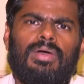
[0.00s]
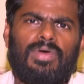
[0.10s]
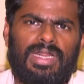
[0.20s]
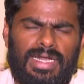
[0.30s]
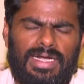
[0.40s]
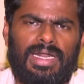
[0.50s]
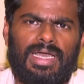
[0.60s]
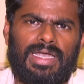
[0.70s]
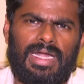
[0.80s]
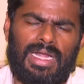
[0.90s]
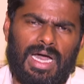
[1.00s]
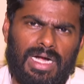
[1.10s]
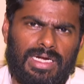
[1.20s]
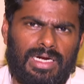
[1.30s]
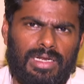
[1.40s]
வருகின்ற எல்லா
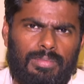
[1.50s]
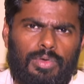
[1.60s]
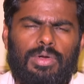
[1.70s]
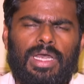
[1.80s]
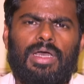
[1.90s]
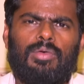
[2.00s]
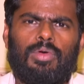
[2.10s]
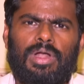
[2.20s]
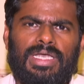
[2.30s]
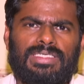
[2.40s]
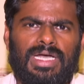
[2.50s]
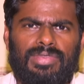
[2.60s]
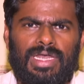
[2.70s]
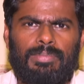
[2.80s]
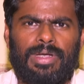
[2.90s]
ஆண்டுகளிலும் கூட உங்களுடைய
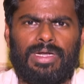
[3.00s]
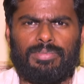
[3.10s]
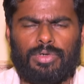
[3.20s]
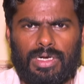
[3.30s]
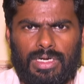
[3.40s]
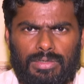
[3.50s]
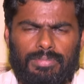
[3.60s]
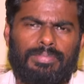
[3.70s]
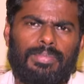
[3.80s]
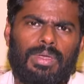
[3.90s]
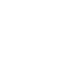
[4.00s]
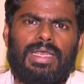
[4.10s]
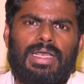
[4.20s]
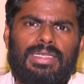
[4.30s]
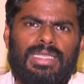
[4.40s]
சாதனை பயணம் தொடரட்டும்
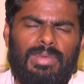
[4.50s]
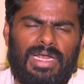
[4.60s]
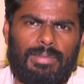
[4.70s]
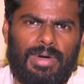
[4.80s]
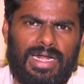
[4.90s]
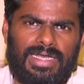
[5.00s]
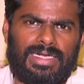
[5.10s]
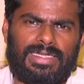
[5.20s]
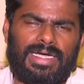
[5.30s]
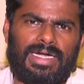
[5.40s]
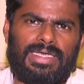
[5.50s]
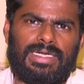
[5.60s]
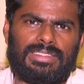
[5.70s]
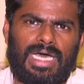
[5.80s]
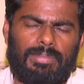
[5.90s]
தமிழக பாரதிய ஜனதா
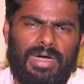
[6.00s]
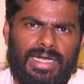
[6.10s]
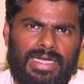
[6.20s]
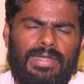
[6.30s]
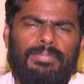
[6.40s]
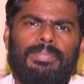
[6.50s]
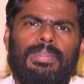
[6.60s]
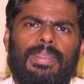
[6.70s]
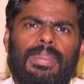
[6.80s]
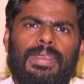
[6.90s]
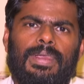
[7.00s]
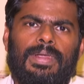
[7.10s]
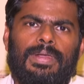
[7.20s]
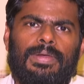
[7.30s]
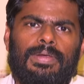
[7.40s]
கட்சியின் சார்பாக
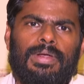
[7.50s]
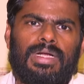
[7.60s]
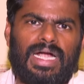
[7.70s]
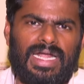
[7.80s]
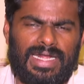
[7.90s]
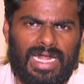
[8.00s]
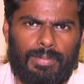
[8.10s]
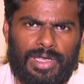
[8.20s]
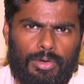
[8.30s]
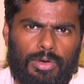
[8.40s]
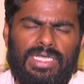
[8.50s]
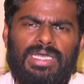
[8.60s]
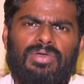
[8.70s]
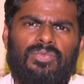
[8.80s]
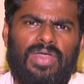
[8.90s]
நடுநிலைமையோடு
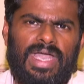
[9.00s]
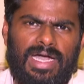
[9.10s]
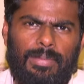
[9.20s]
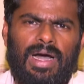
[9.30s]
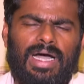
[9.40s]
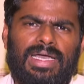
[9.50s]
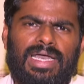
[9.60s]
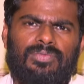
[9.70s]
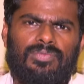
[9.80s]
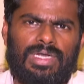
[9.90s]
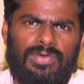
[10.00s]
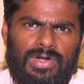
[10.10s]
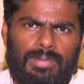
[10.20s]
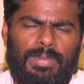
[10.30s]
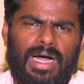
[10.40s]
வேகமாக
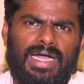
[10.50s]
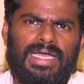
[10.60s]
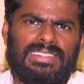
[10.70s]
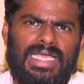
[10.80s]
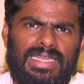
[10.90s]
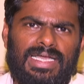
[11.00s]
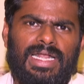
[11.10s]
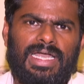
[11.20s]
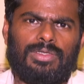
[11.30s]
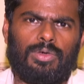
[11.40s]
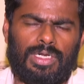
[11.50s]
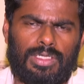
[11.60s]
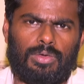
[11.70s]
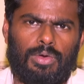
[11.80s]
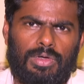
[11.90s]
விறுவிறுப்பாக செய்திகளை
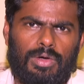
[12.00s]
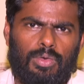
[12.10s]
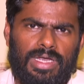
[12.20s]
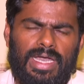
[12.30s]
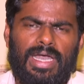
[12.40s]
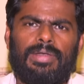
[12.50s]
தொடர்ந்து கொடுக்கக்கூடிய